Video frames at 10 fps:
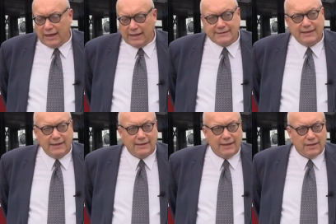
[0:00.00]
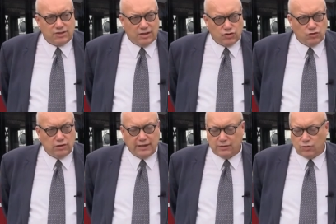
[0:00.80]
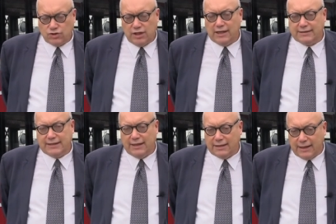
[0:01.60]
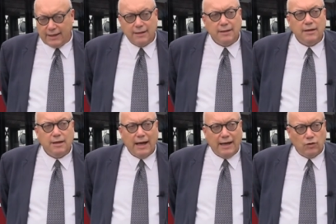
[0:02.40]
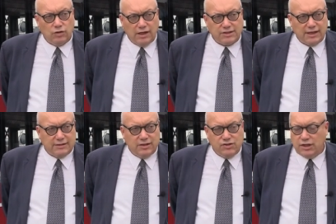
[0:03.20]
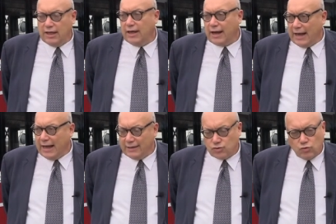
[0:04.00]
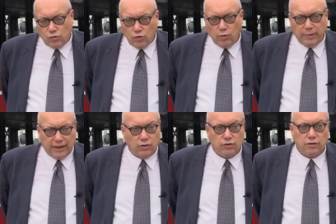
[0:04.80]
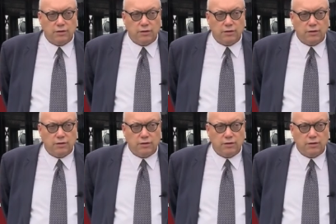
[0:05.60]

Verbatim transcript: alle aziende se e soltanto se le aziende hanno delle strategie reali sul lungo periodo.